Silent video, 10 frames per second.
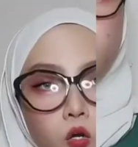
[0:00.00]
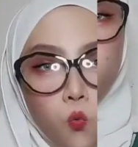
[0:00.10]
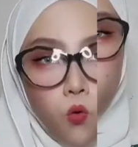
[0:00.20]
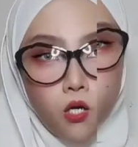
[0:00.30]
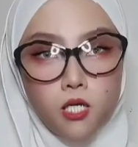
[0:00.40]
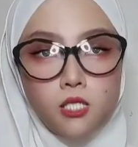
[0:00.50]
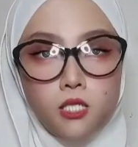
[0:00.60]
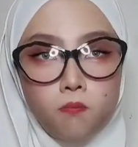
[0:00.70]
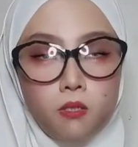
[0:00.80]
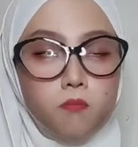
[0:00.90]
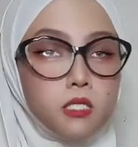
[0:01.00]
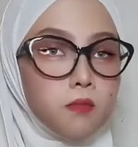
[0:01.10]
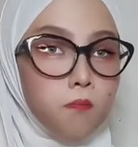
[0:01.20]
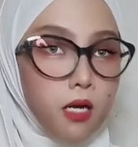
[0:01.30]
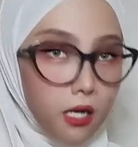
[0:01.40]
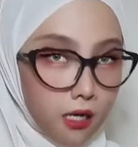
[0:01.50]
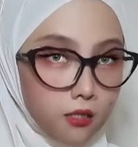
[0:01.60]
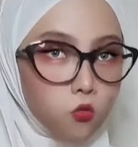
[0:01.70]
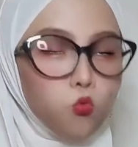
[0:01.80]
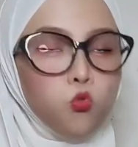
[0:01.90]
Warga setempat bersepakat
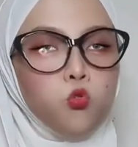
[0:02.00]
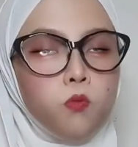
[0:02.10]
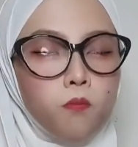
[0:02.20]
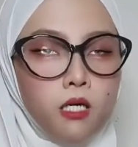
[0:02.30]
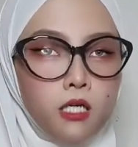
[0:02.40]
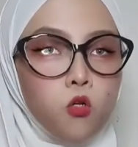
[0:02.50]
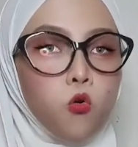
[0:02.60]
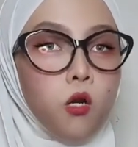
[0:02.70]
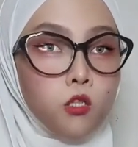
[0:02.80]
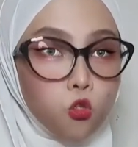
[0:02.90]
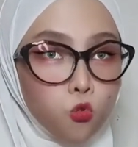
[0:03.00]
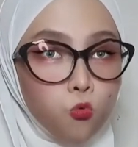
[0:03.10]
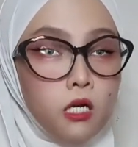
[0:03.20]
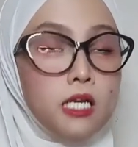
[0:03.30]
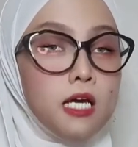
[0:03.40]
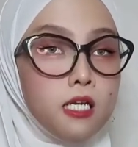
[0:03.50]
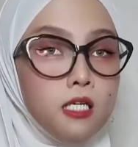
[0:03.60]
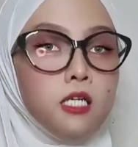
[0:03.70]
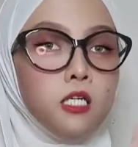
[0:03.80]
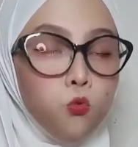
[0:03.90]
untuk memanggil orang tua dari
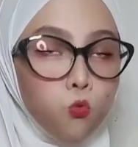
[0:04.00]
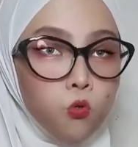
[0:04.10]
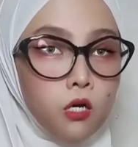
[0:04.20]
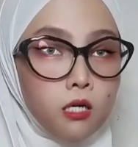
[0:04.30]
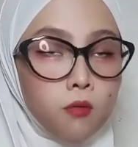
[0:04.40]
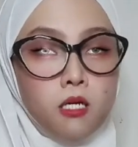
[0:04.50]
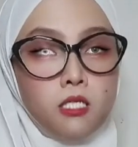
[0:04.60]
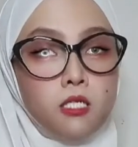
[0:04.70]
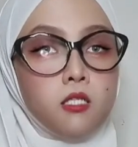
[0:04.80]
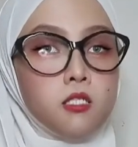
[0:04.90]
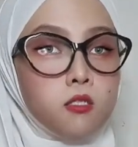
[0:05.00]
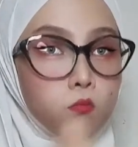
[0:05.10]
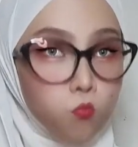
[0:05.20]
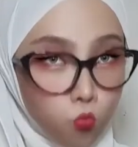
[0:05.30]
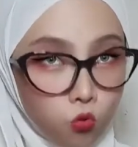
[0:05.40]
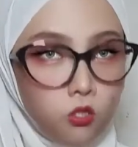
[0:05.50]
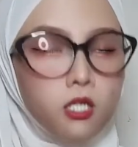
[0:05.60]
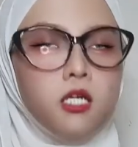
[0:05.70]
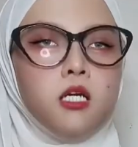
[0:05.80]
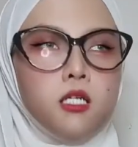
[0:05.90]
kedua remaja tersebut
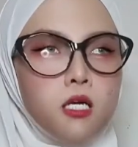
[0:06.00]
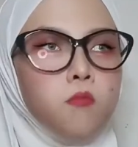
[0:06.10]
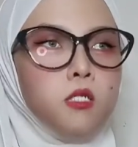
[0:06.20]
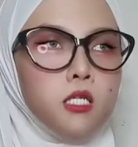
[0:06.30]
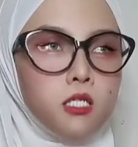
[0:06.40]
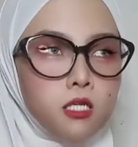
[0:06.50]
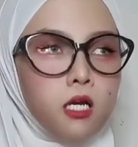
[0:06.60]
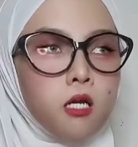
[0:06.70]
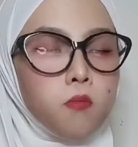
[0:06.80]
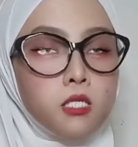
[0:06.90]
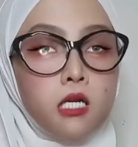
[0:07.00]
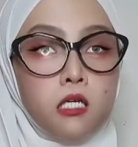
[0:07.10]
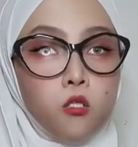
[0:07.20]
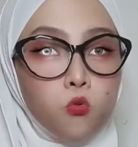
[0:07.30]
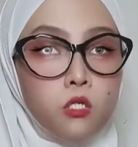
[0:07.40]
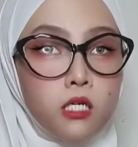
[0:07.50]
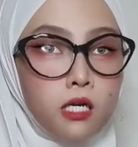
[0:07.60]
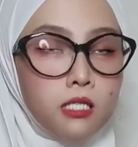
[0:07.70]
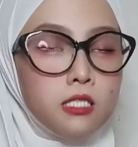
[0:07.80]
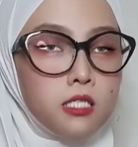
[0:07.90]
dan menyelesaikan masalah itu
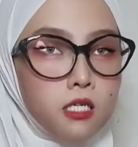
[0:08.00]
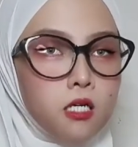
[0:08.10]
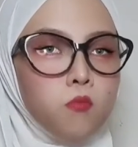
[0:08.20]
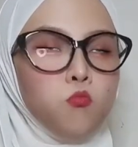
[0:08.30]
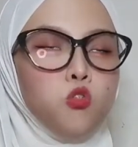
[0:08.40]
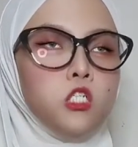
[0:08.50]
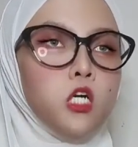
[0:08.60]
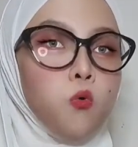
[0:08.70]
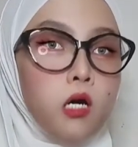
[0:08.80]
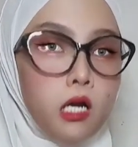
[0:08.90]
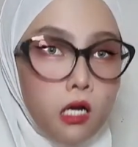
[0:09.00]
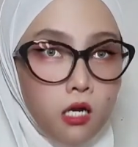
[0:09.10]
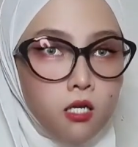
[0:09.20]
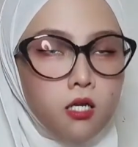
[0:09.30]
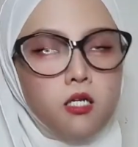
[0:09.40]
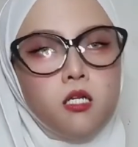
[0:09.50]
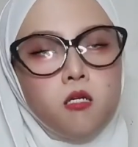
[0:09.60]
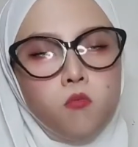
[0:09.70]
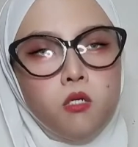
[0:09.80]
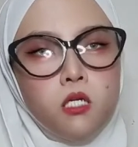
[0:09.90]
dengan cara musyawarah dan
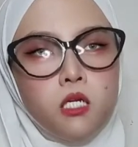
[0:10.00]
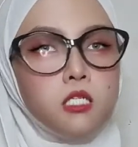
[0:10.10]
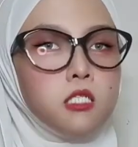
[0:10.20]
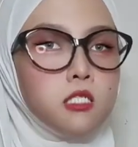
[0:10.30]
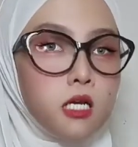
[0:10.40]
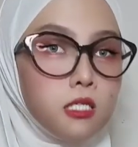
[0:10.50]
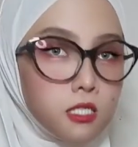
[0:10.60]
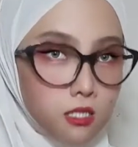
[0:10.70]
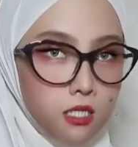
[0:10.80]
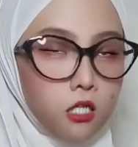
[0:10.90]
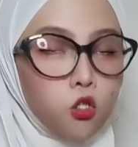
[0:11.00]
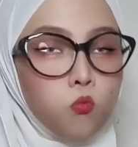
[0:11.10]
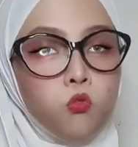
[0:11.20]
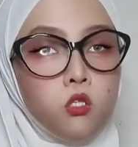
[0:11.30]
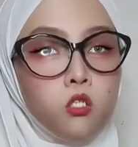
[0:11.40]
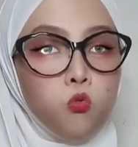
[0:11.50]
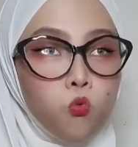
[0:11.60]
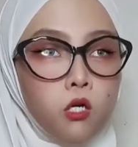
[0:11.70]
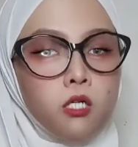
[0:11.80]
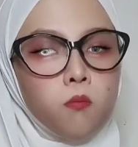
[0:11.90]
memberikan sanksi ataupun
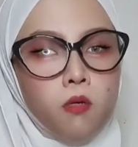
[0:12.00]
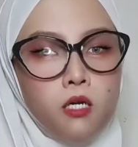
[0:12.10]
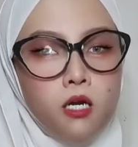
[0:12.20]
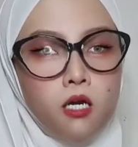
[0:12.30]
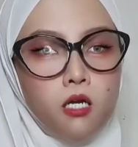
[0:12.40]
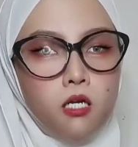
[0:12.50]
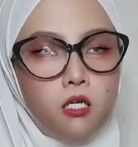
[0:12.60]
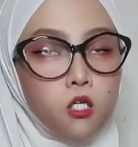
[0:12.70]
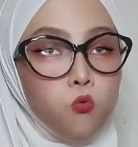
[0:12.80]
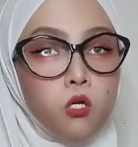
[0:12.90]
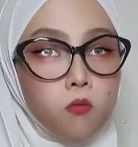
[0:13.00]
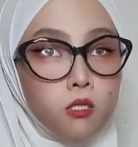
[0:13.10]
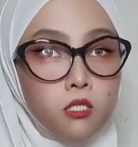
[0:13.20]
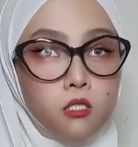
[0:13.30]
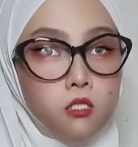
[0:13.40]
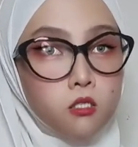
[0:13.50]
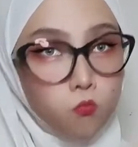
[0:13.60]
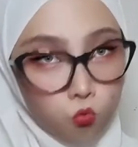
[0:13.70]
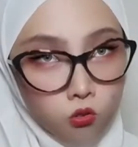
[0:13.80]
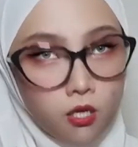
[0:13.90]
teguran kepada kedua remaja
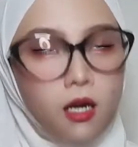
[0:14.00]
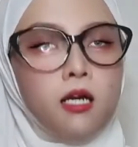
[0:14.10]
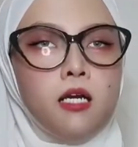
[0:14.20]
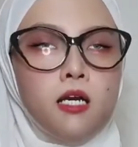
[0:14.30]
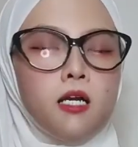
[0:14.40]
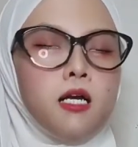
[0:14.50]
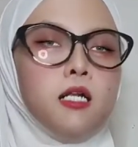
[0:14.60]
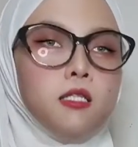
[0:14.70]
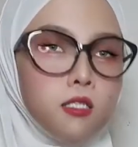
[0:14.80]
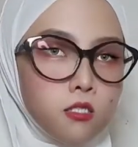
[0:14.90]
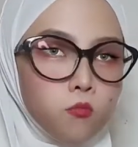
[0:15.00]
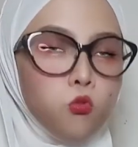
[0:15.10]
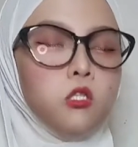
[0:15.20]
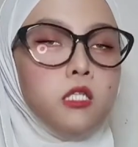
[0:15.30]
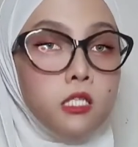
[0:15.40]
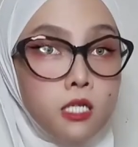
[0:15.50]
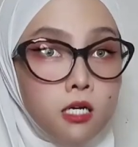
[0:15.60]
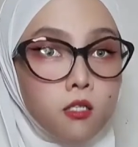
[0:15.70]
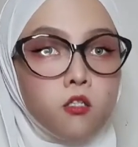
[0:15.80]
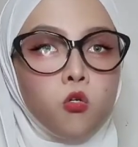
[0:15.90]
tersebut agar hal tersebut
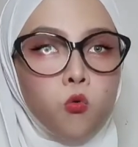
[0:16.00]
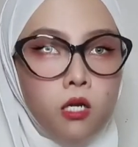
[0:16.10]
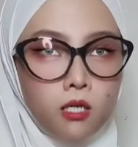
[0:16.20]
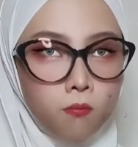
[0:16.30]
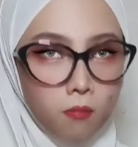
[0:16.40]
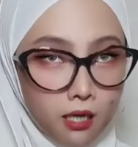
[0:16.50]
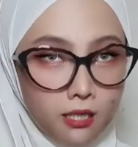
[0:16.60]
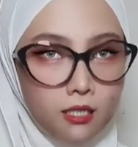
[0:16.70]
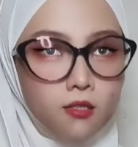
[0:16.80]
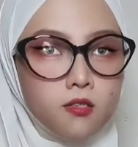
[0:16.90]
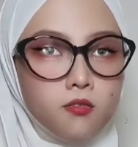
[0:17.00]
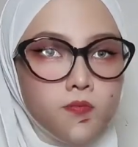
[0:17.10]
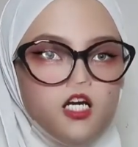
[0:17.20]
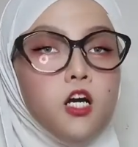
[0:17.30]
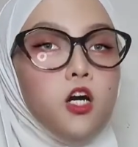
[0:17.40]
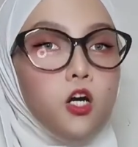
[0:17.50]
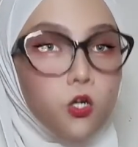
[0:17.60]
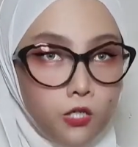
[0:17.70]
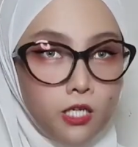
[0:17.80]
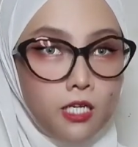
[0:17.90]
tidak terulang kembali.
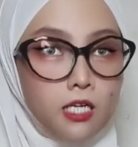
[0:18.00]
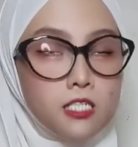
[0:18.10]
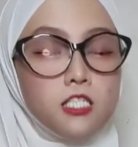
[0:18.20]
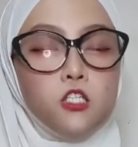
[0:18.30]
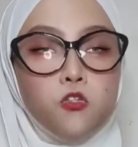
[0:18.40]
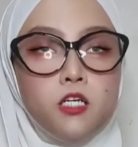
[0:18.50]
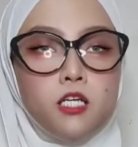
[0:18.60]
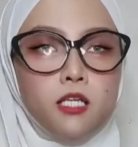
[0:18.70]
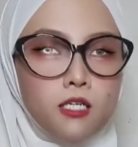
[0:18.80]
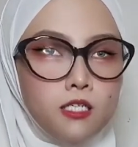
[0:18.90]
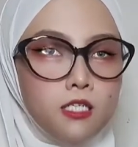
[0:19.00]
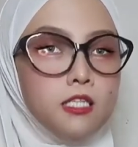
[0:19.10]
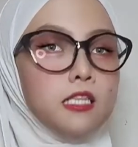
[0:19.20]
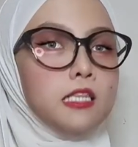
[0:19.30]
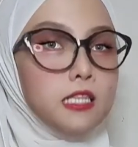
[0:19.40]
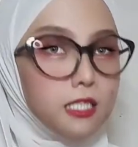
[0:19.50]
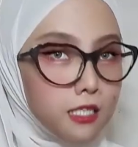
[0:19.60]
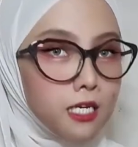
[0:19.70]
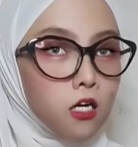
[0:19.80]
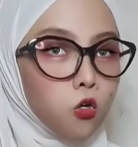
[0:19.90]
Oke guys, itu dia tadi
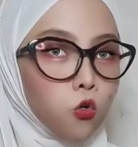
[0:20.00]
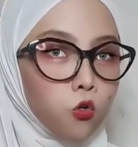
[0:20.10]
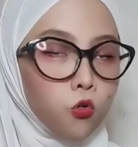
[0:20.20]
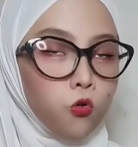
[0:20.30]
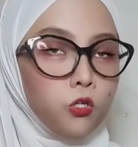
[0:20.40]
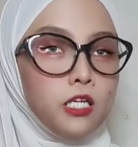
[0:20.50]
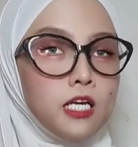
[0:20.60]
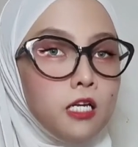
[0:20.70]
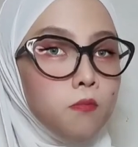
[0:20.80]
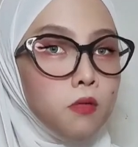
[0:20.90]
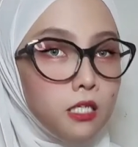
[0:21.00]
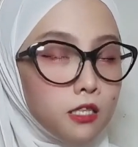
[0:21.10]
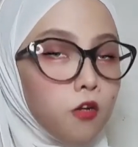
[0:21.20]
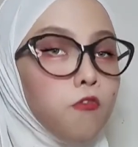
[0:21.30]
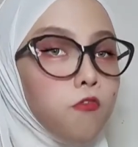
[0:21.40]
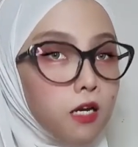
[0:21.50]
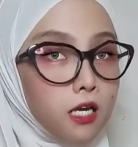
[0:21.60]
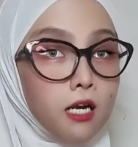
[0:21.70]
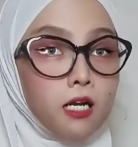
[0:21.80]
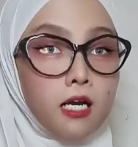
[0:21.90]
tiga kronologi dari berita
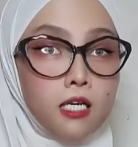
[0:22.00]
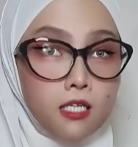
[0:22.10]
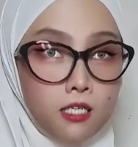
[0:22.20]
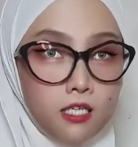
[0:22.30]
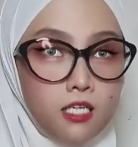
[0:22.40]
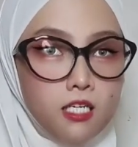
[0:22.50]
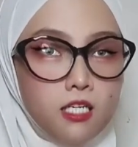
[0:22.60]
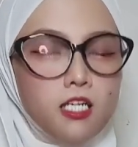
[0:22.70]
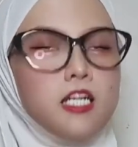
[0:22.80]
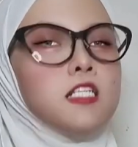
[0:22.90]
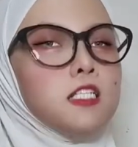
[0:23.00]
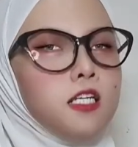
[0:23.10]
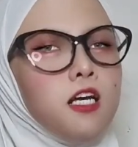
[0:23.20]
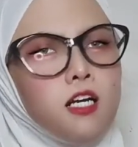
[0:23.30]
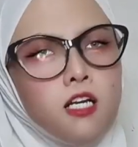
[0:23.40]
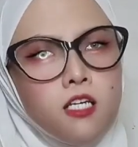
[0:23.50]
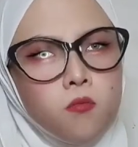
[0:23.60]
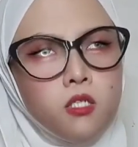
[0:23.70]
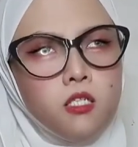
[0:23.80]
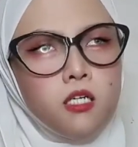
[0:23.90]
viral kali ini. Dan setelah kalian
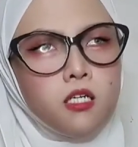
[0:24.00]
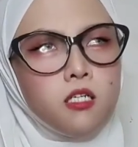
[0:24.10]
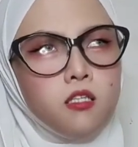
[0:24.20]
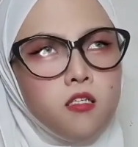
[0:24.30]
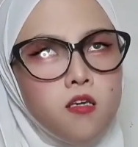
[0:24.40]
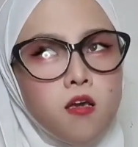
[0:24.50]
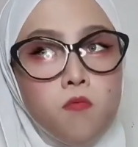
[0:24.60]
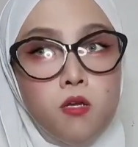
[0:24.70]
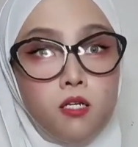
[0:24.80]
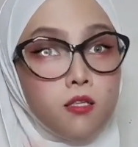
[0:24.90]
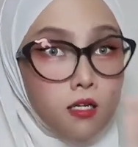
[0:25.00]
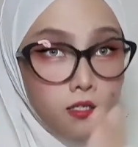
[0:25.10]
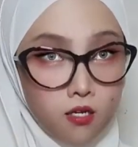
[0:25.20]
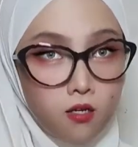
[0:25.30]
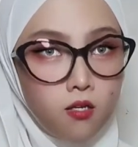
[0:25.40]
mendengar ketiga beritanya,